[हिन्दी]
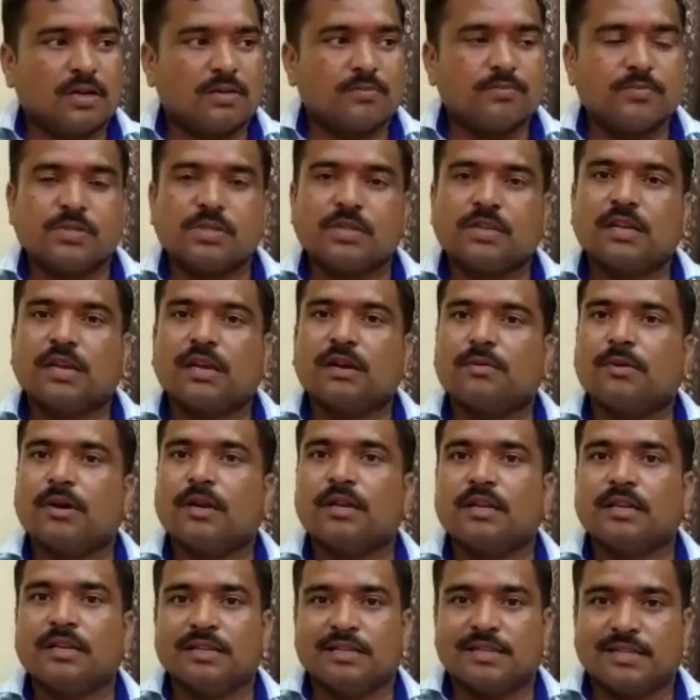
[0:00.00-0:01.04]
हमसे या
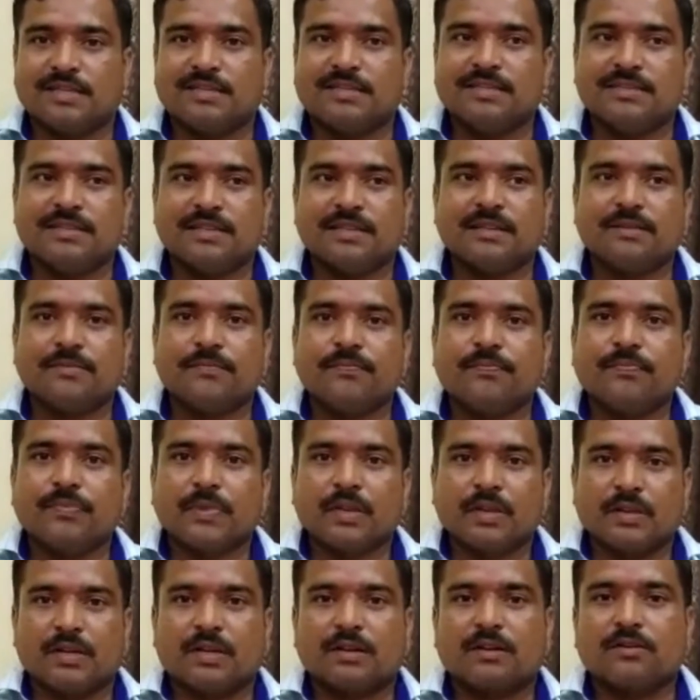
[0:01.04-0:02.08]
हमारे नेताजी से
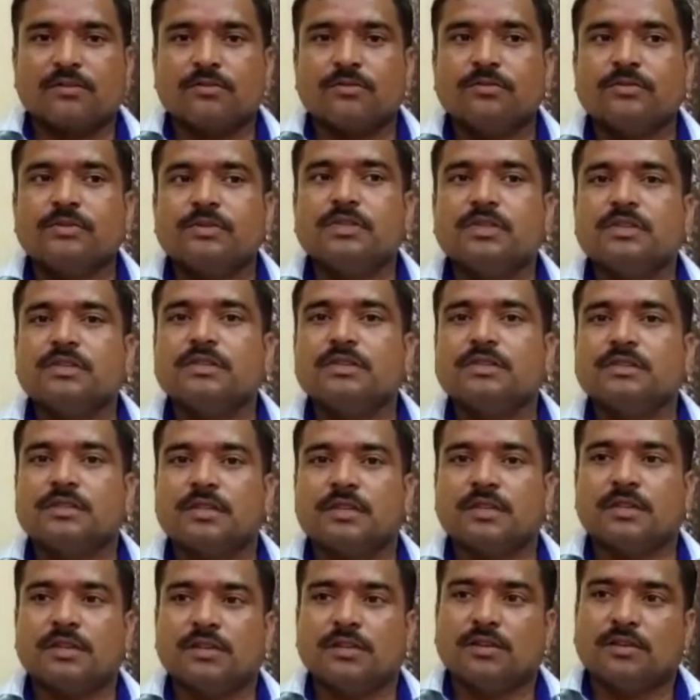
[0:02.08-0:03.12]
डॉक्टर गोविंद सिंह जी
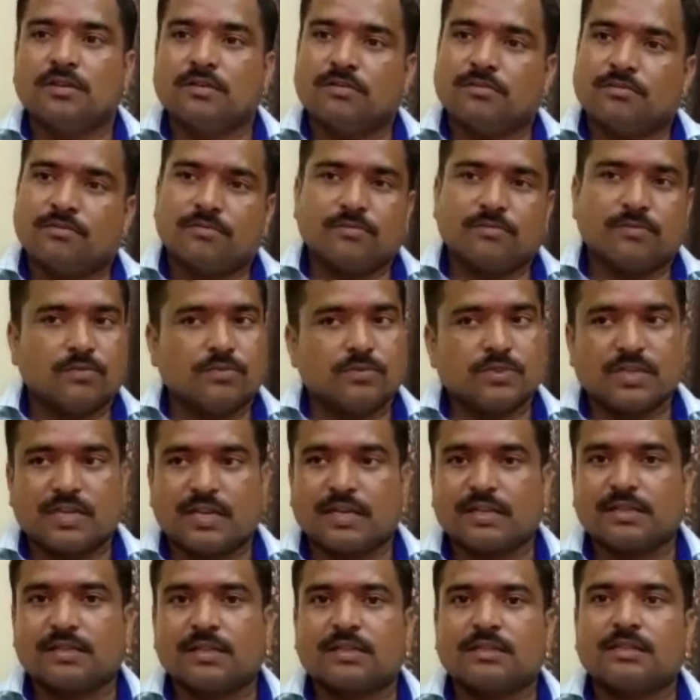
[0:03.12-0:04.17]
से वो
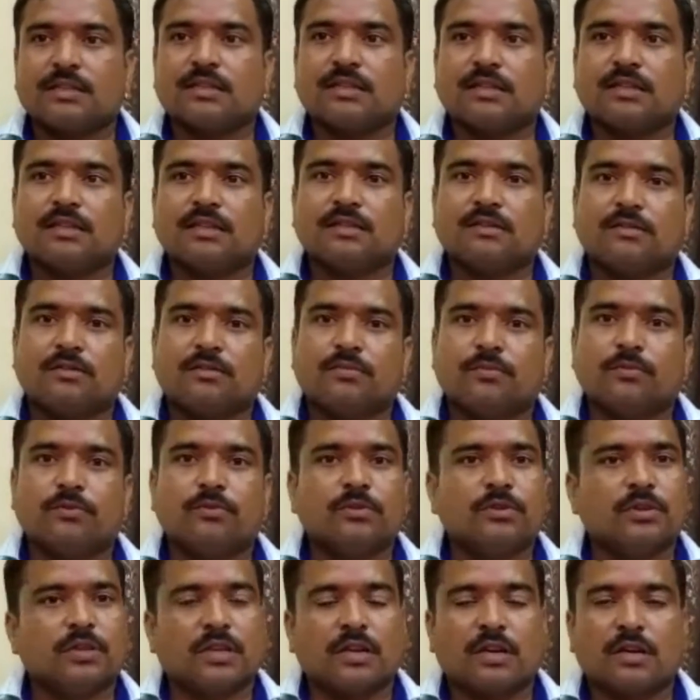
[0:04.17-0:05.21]
शिकायत कर सकते हैं और
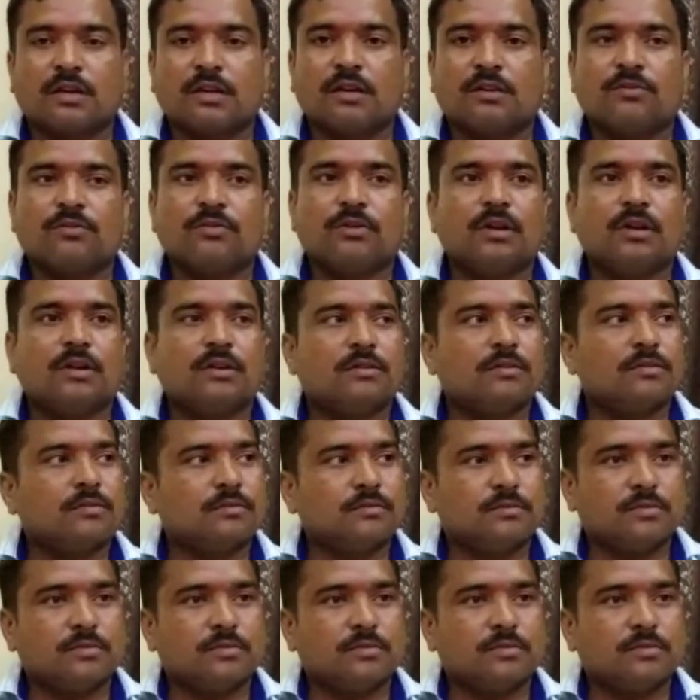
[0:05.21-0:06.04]
पूर्ण निराकरण होगा